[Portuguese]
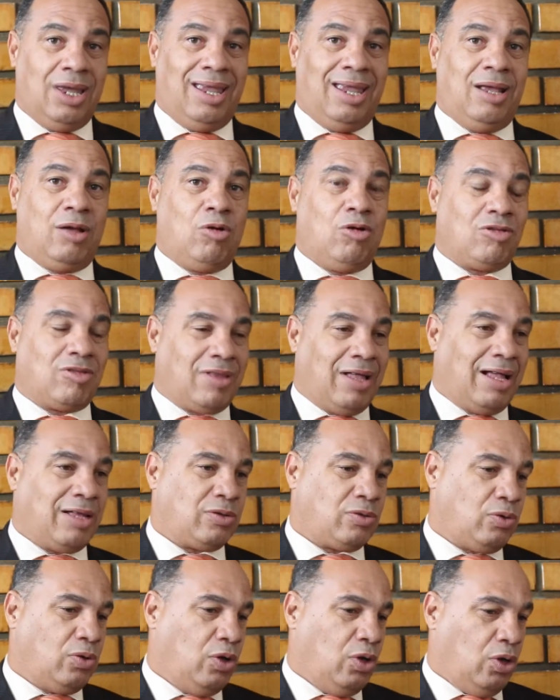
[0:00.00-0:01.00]
em
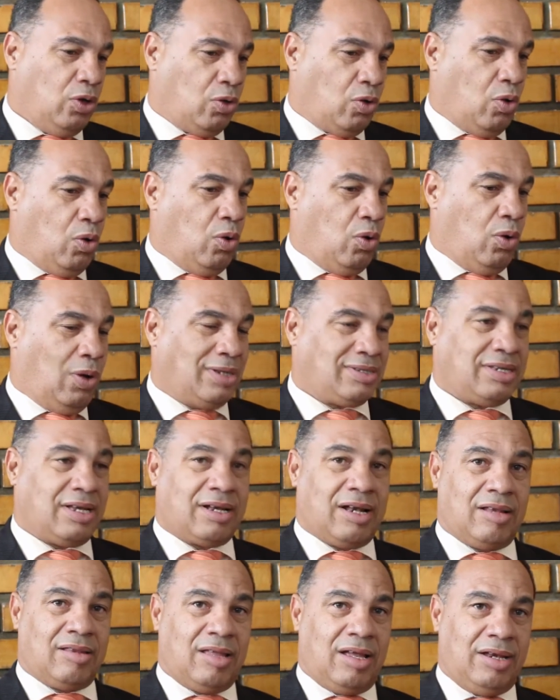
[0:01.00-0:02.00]
contato com a
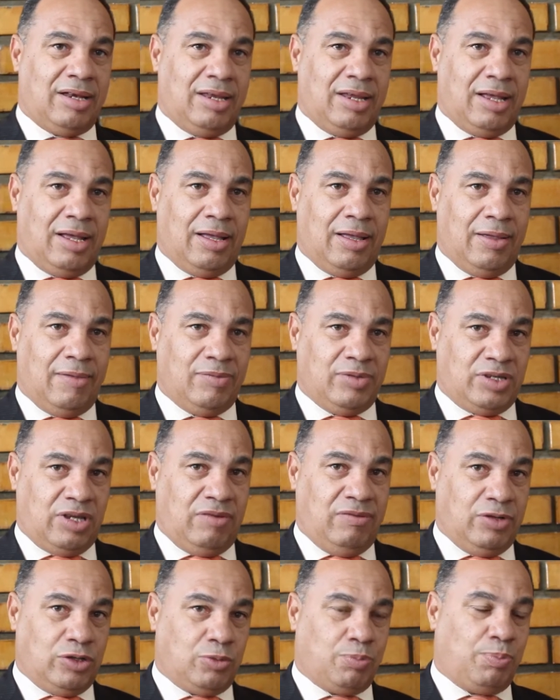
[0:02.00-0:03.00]
Secretaria de
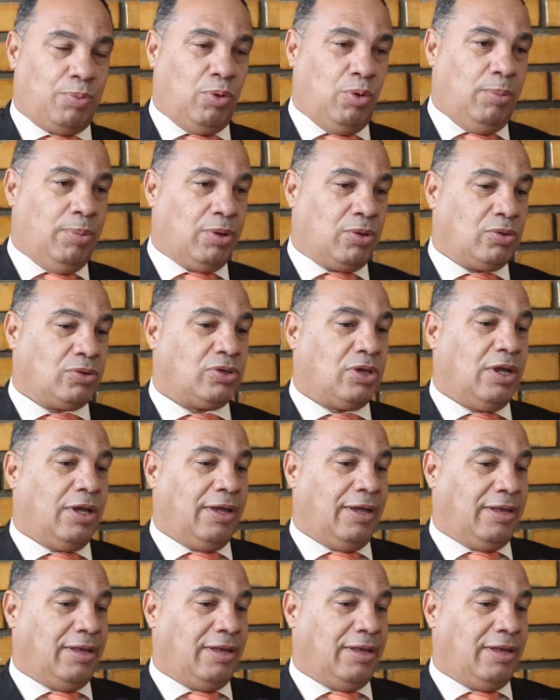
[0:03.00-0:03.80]
Serviços Públicos,